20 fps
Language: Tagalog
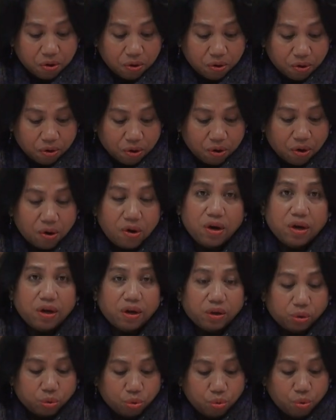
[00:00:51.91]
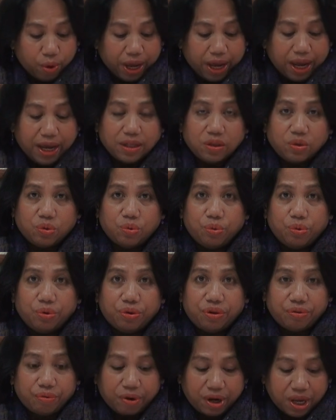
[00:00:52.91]
o
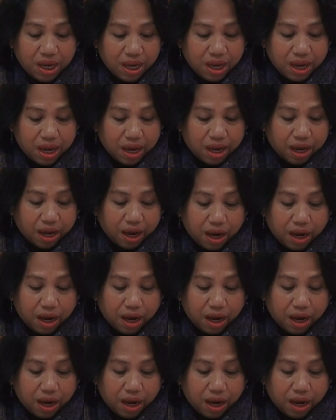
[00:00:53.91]
2823